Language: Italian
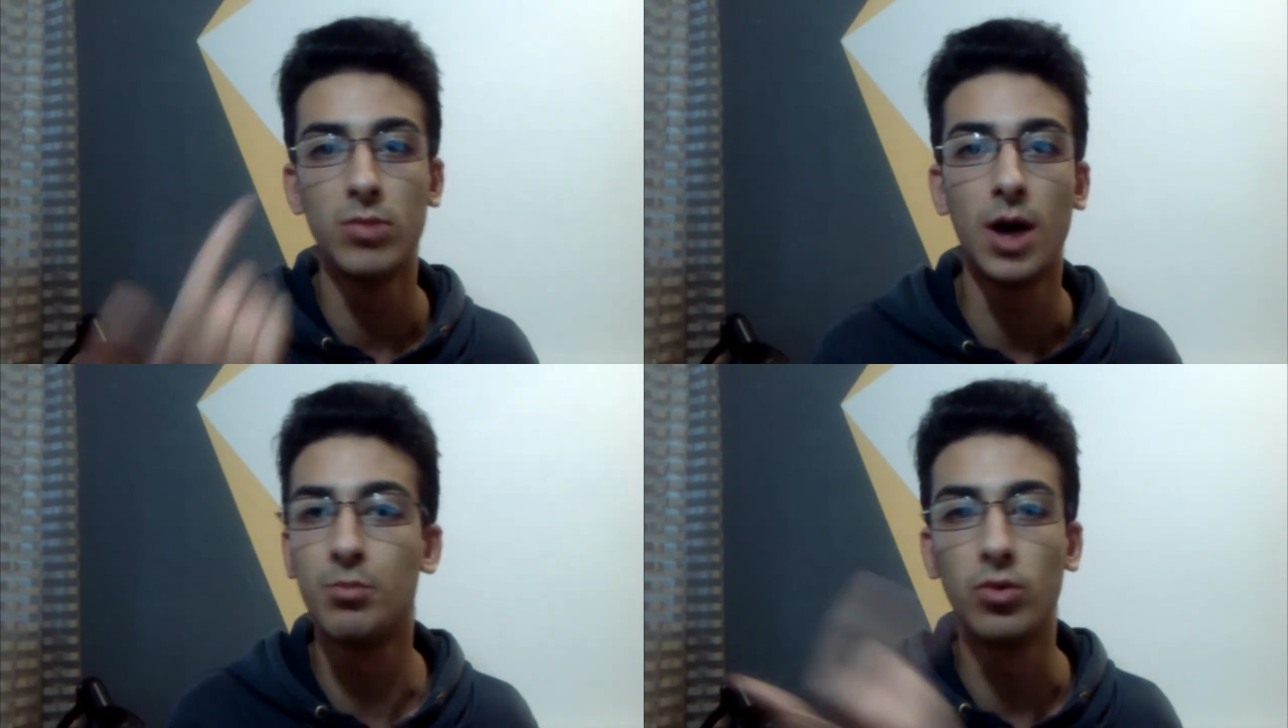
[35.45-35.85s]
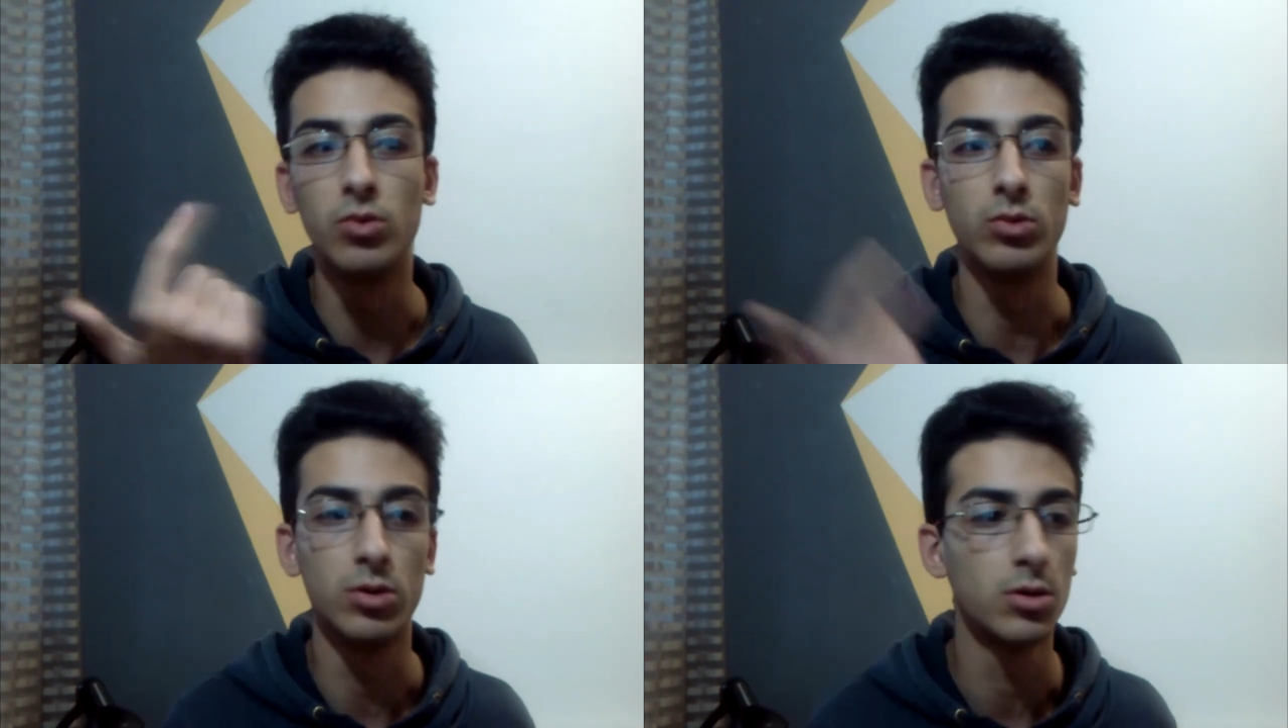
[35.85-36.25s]

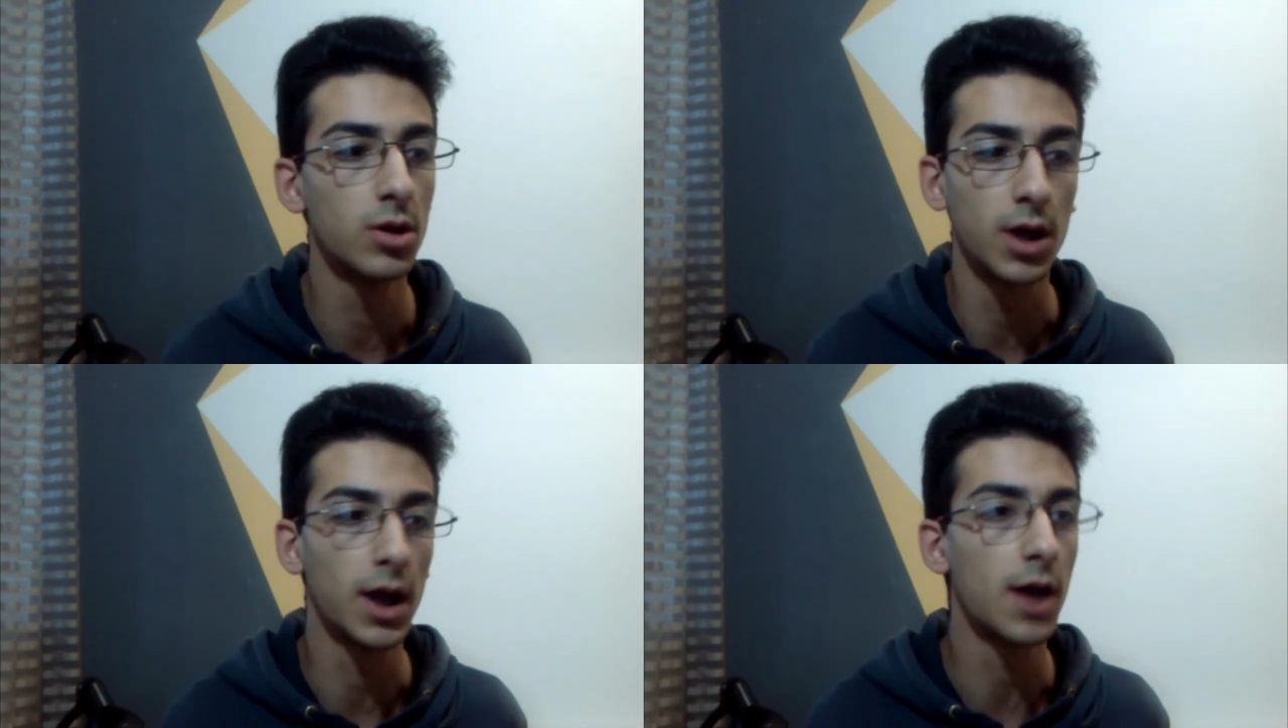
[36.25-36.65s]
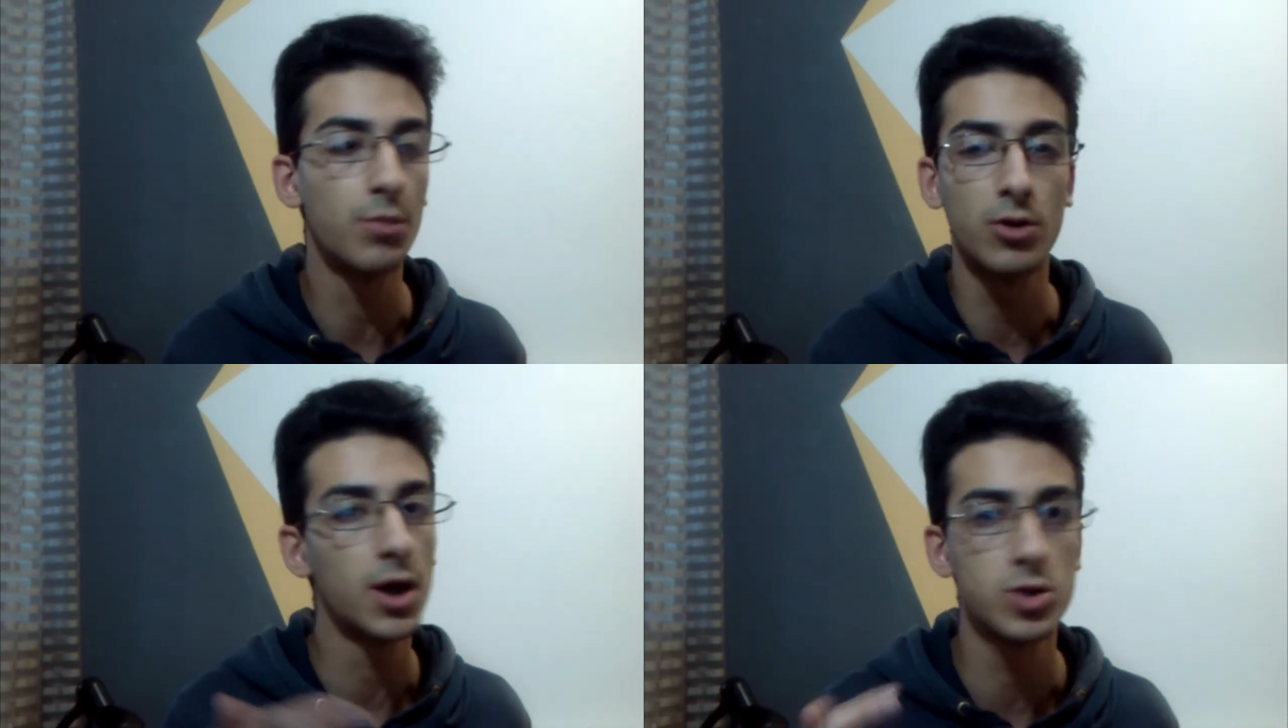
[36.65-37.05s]
Appunto, che
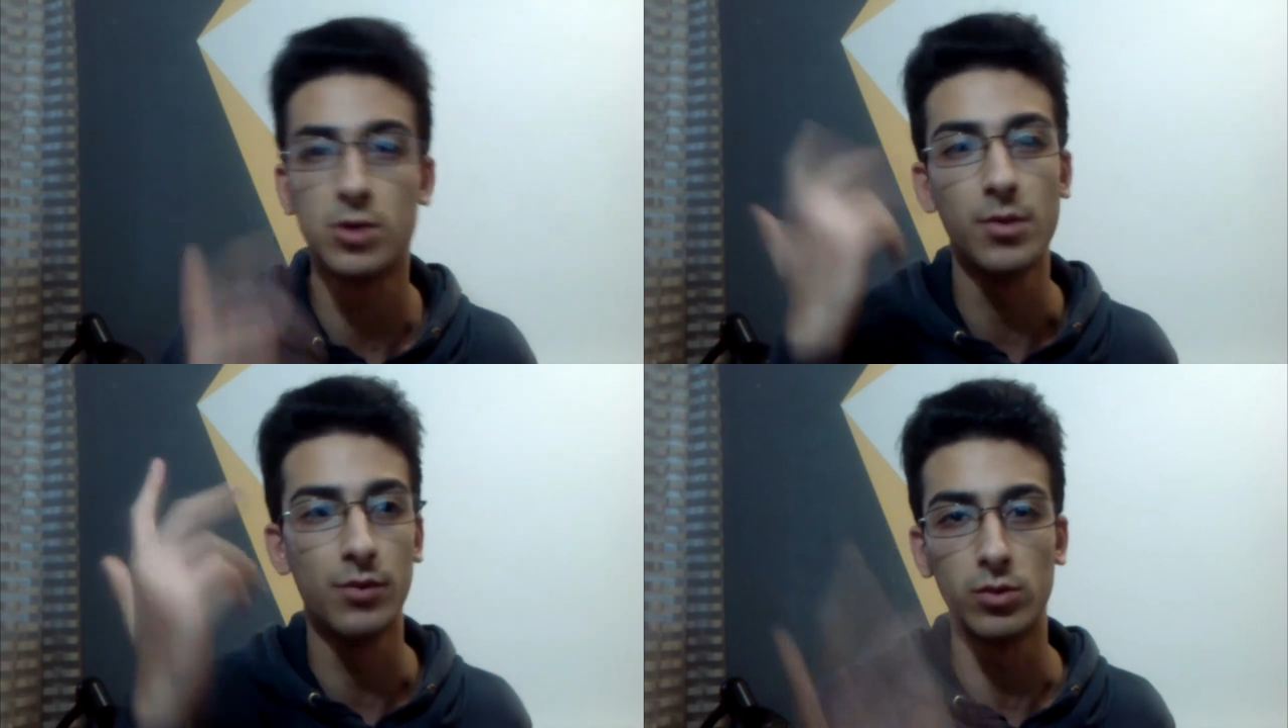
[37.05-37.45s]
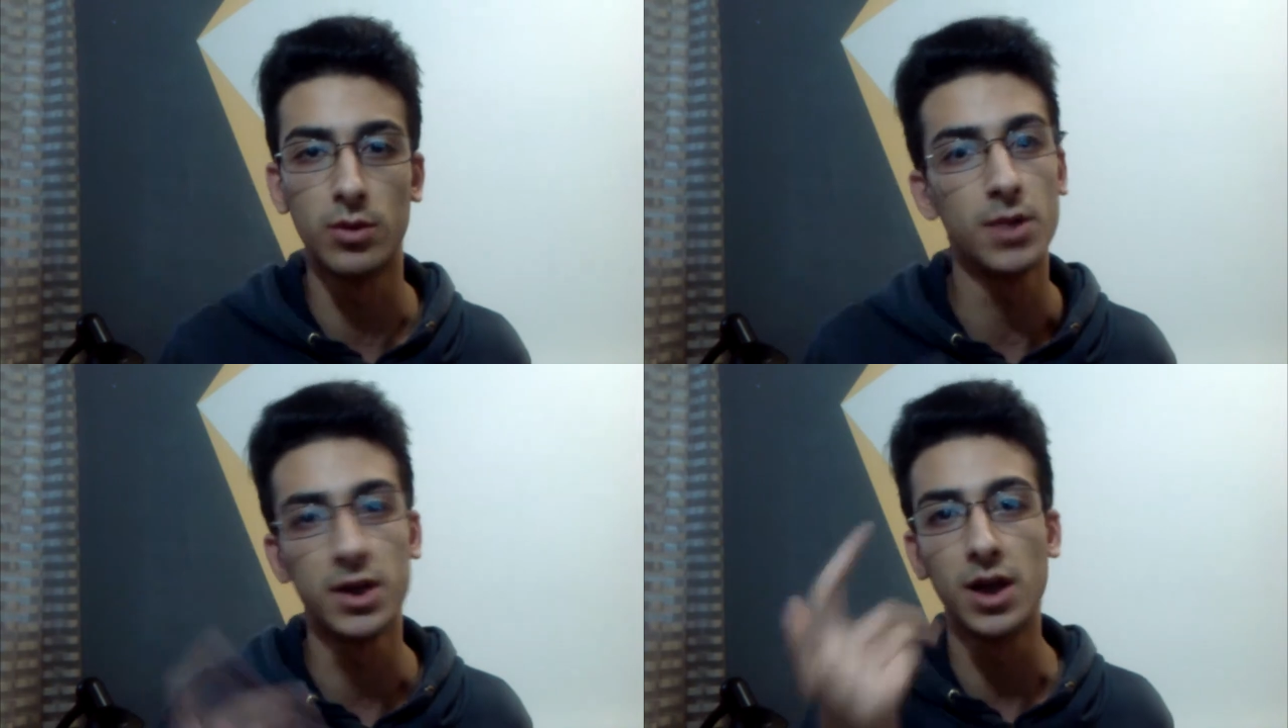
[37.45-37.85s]
cappero ne so, mi è
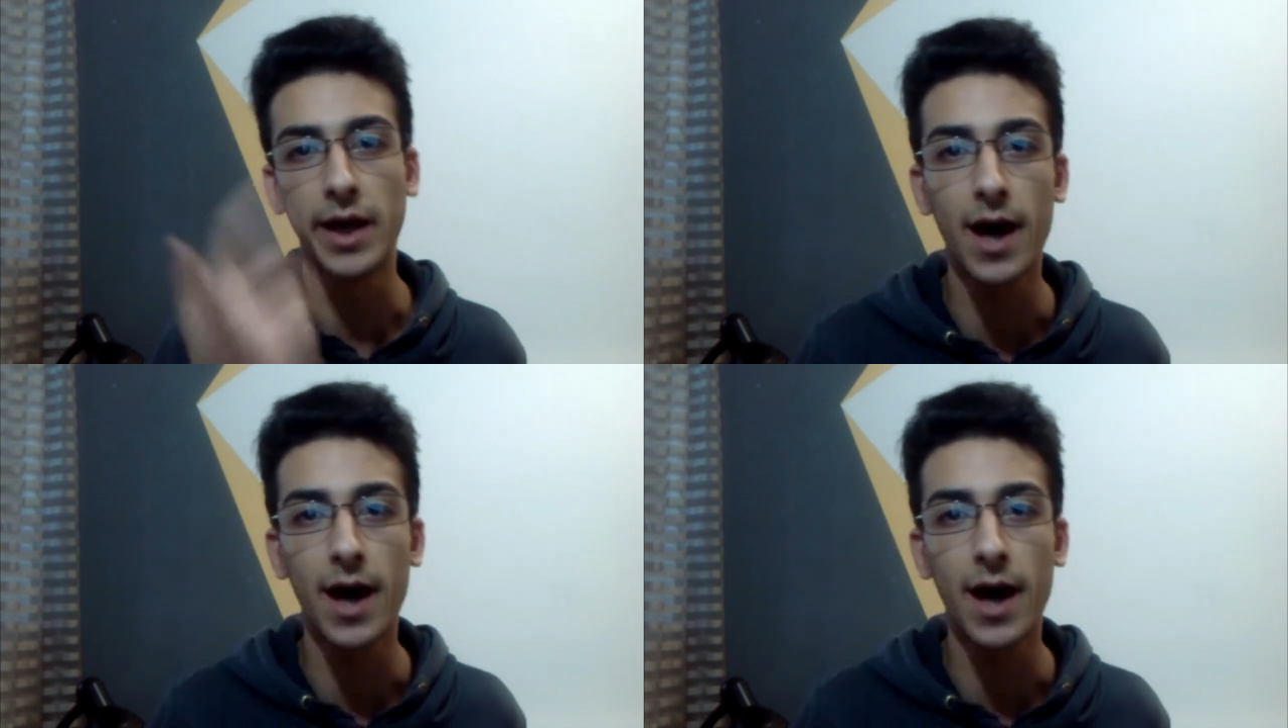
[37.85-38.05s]
venuto in mente il